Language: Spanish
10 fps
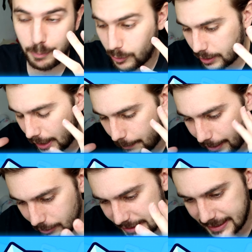¿Por qué
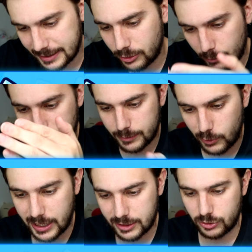Brawl Stars solo me
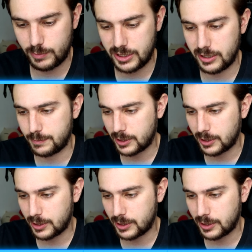desbloquea dos misiones?